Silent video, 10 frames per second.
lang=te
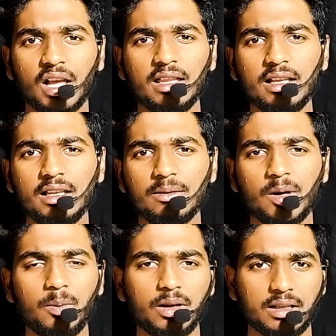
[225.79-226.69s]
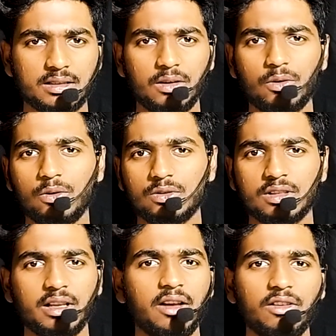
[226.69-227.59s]
అదేంటి బైబిల్ కష్టాలు
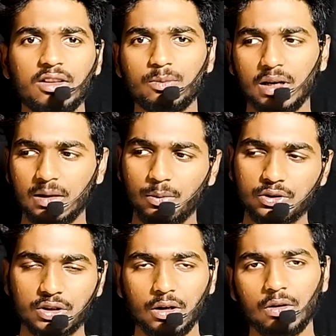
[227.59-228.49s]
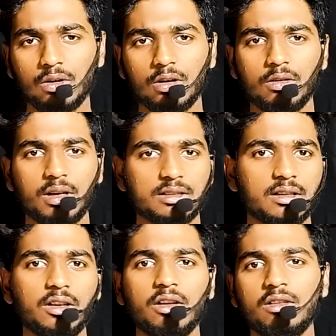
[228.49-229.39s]
కొడుకోవచ్చు ఏం లేదు బయట బుక్ స్టాల్లో కొన్నాం
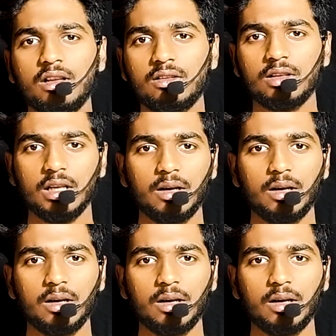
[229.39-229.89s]
కష్టాలు ఏం లేదు